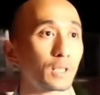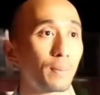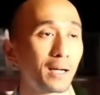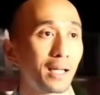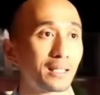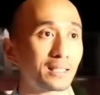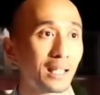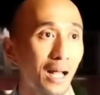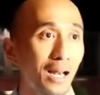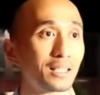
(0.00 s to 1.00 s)
Sebagai
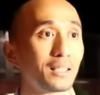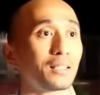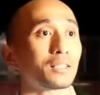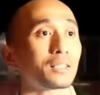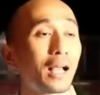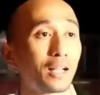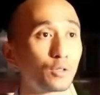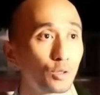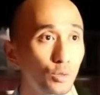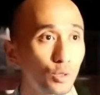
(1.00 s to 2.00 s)
jalan
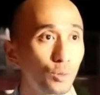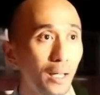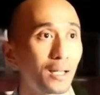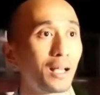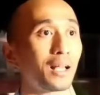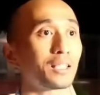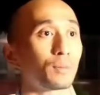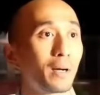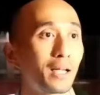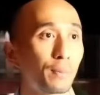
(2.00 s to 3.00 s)
sekaligus tujuan,
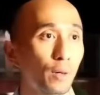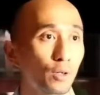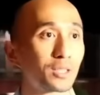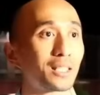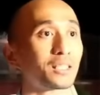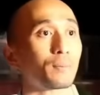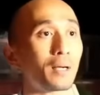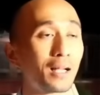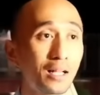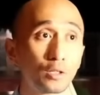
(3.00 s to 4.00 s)
sebagai proses
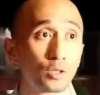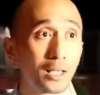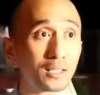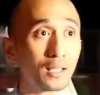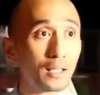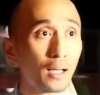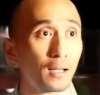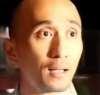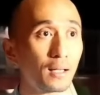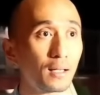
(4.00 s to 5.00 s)
sekaligus hasilnya.